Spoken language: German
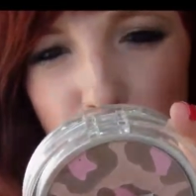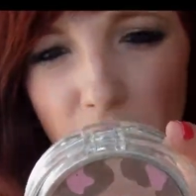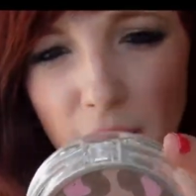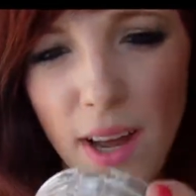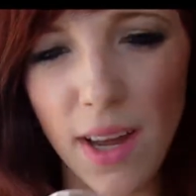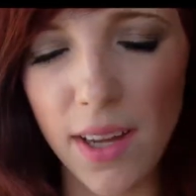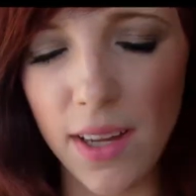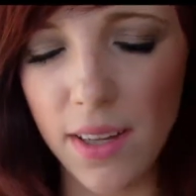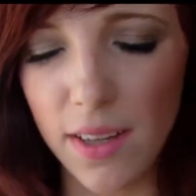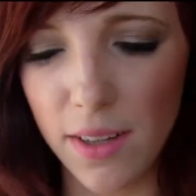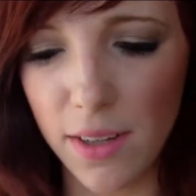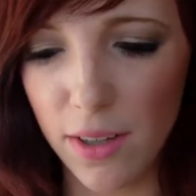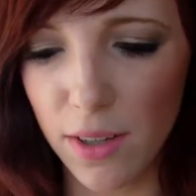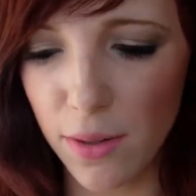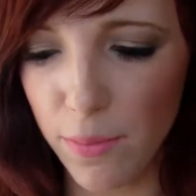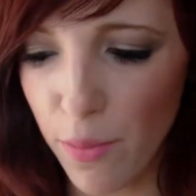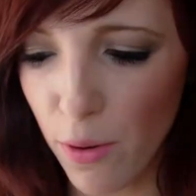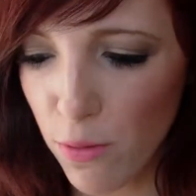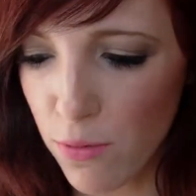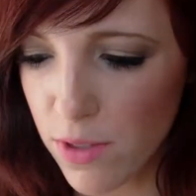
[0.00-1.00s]
bei,
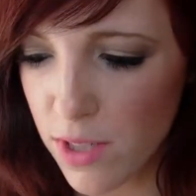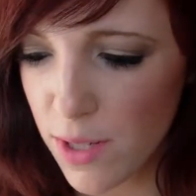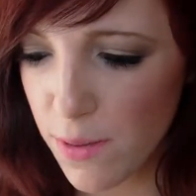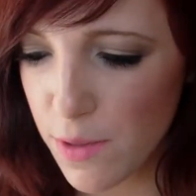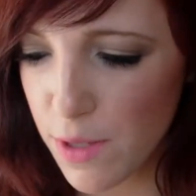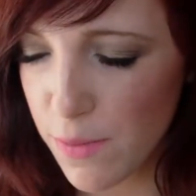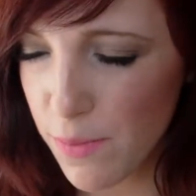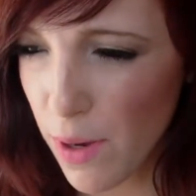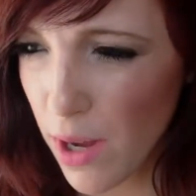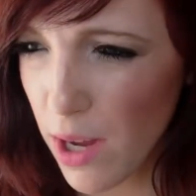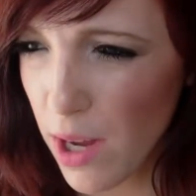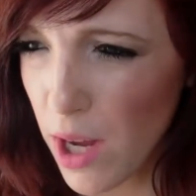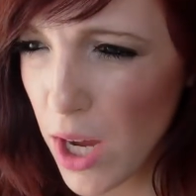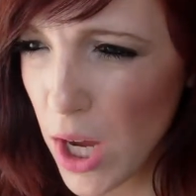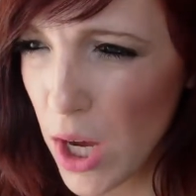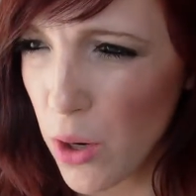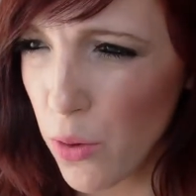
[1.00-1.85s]
äh, bei uns gibt es bei